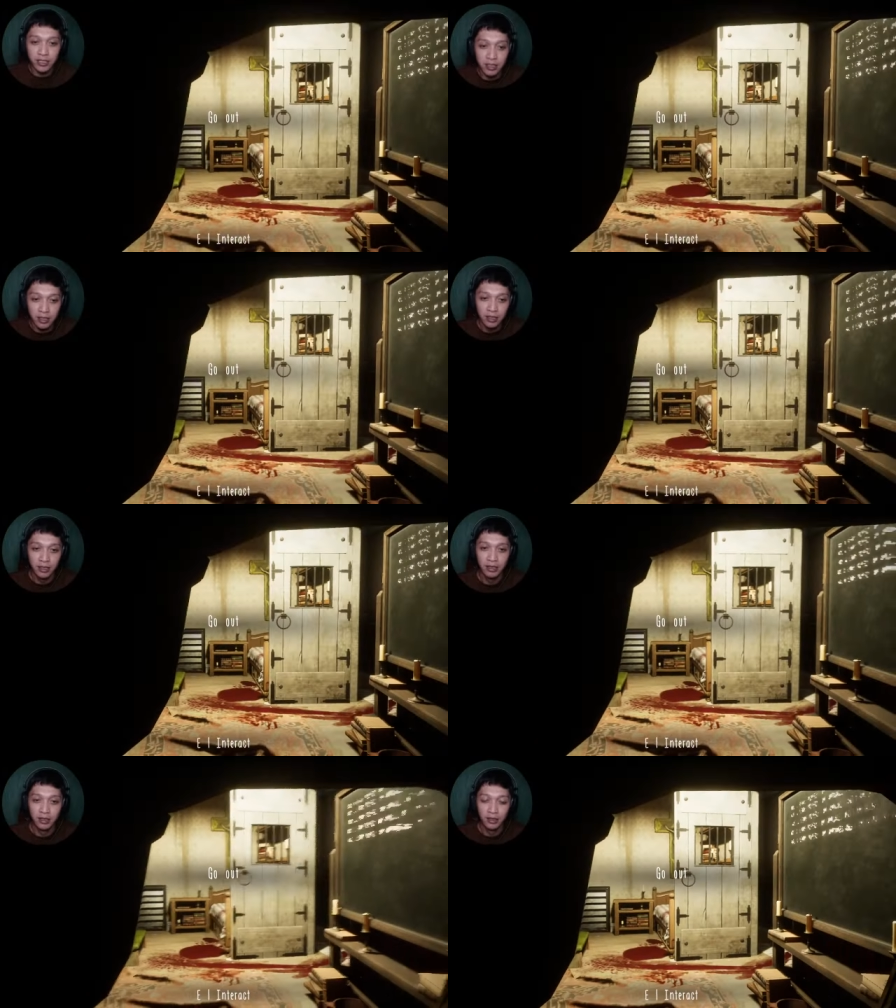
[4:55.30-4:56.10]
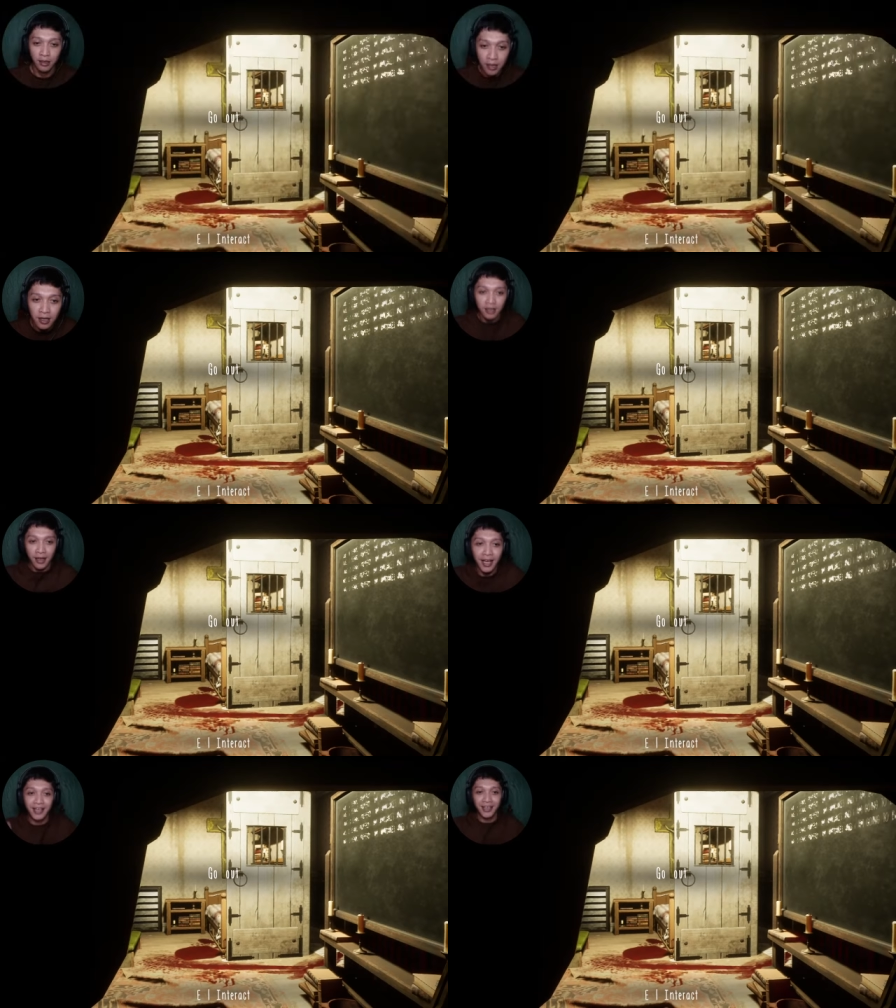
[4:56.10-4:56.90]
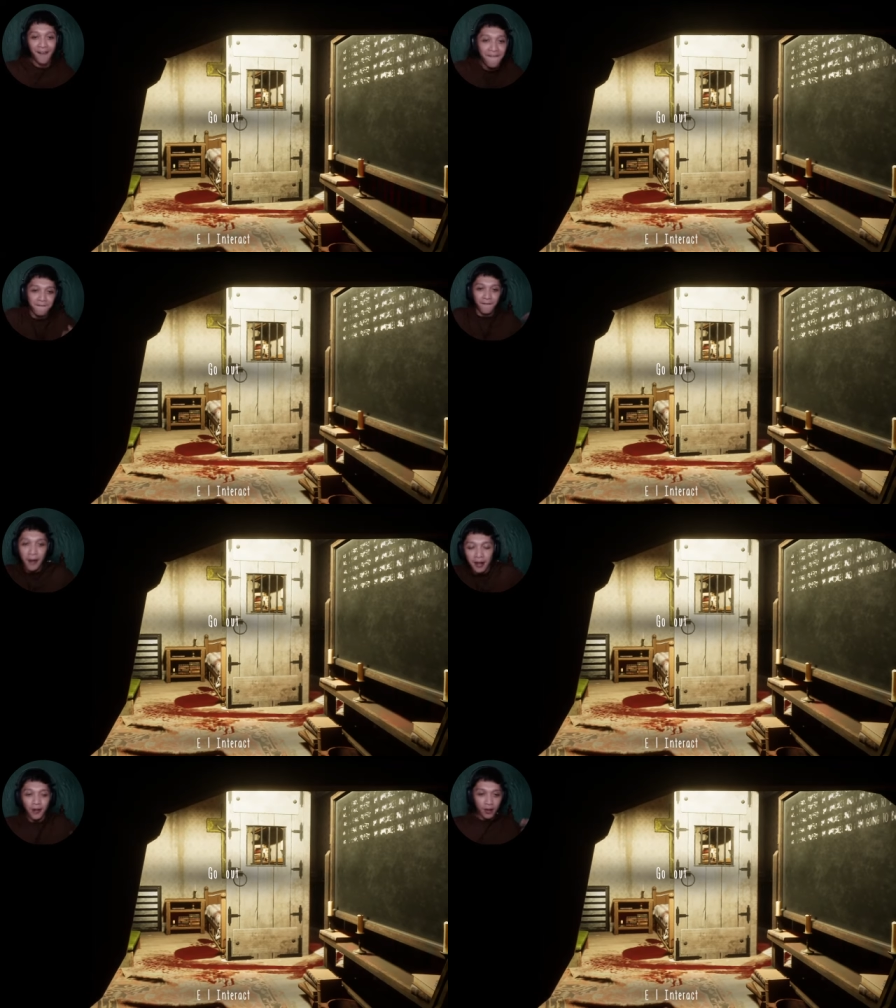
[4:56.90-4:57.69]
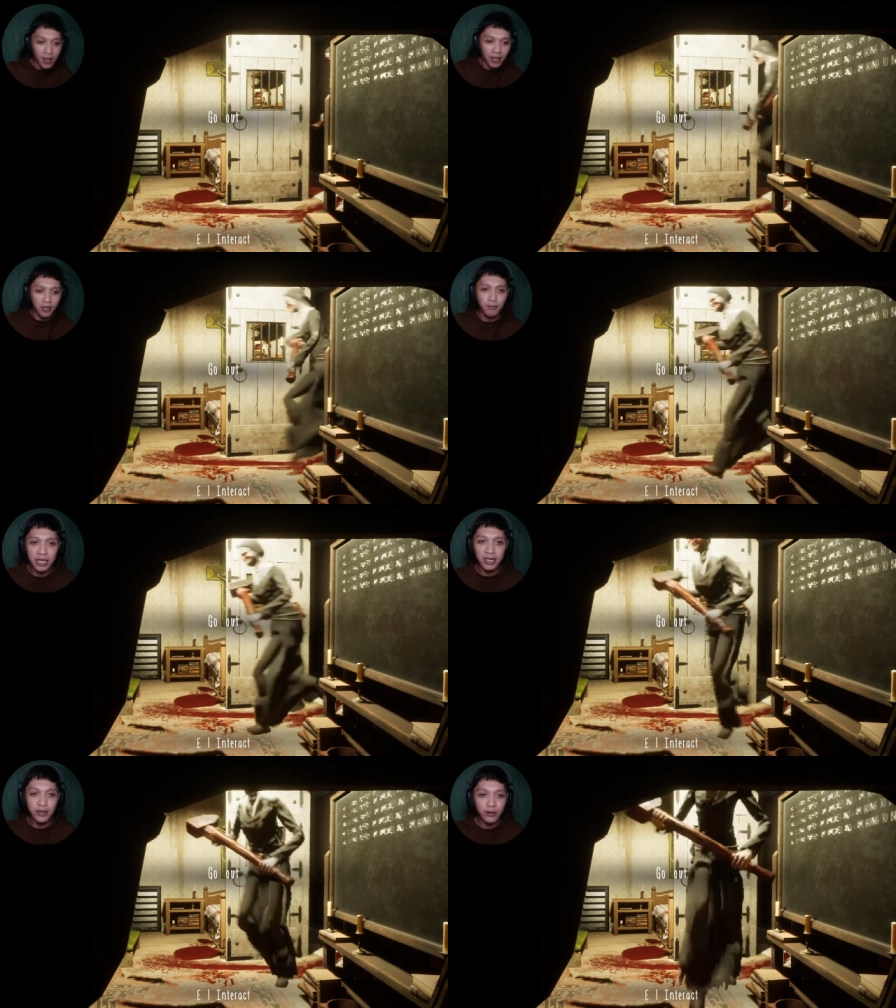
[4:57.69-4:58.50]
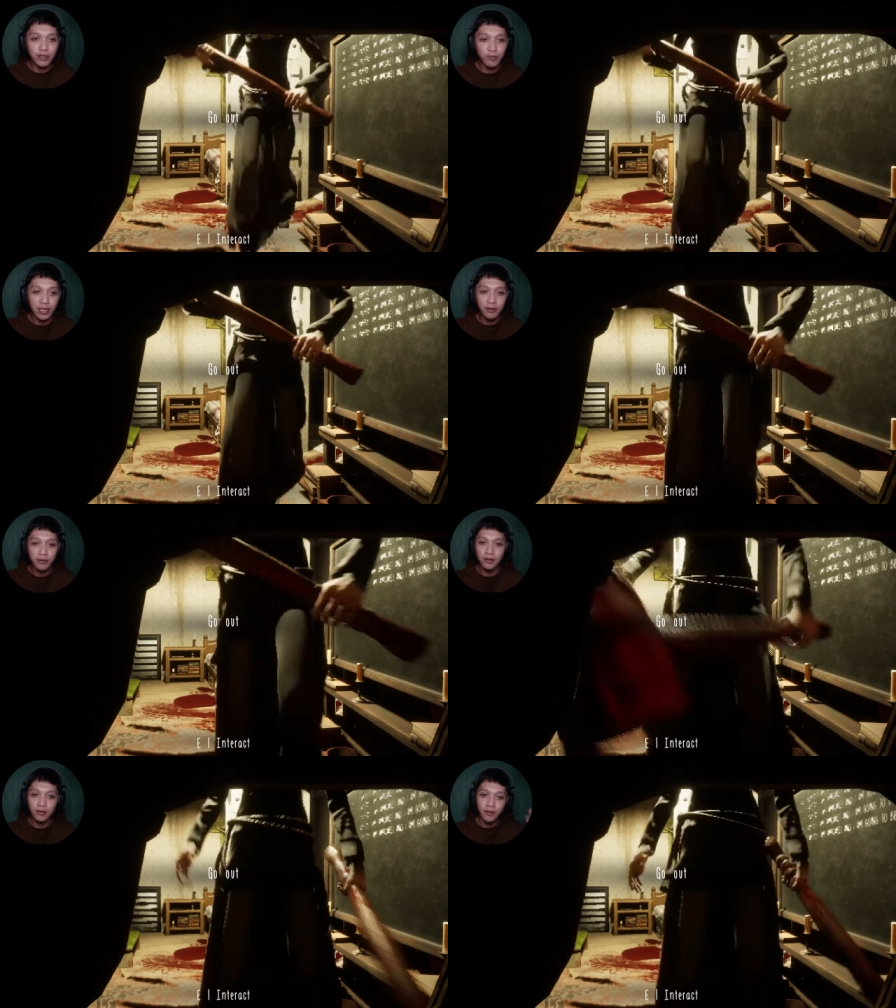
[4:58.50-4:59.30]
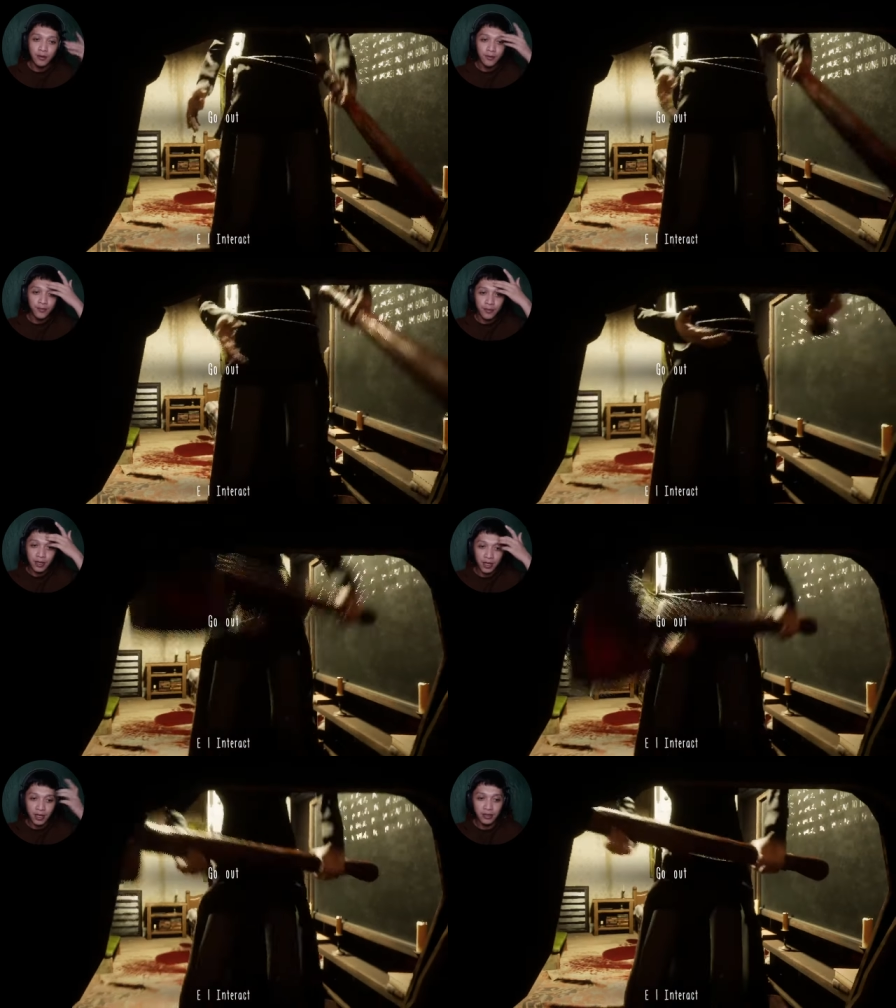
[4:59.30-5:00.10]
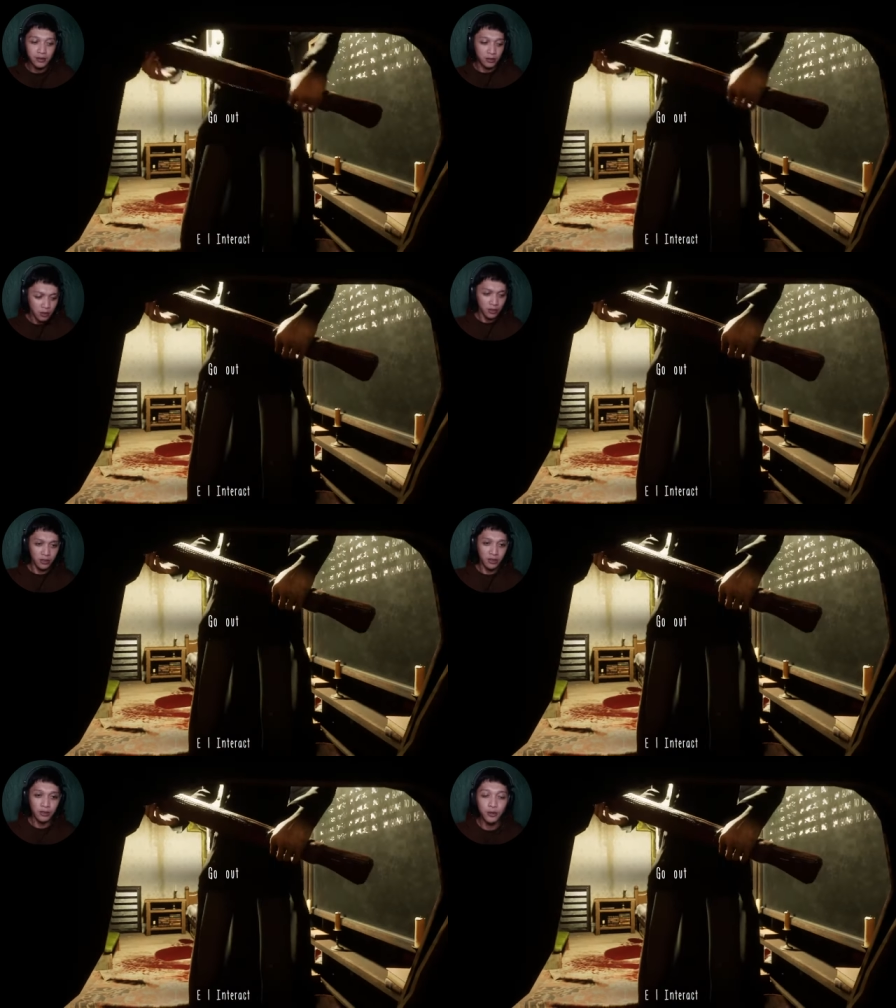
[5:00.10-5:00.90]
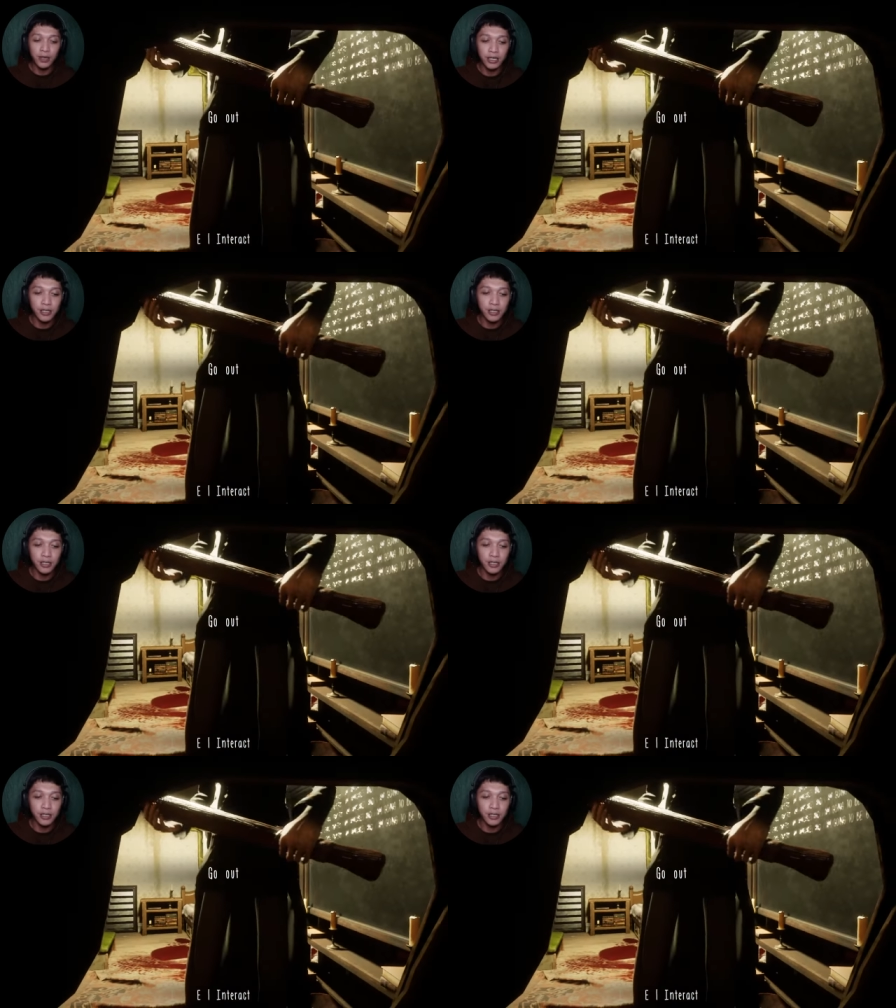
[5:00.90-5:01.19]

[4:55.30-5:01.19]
Oh. Hey. Hey, parang outlast baliw. Ginaya yung, gumagawa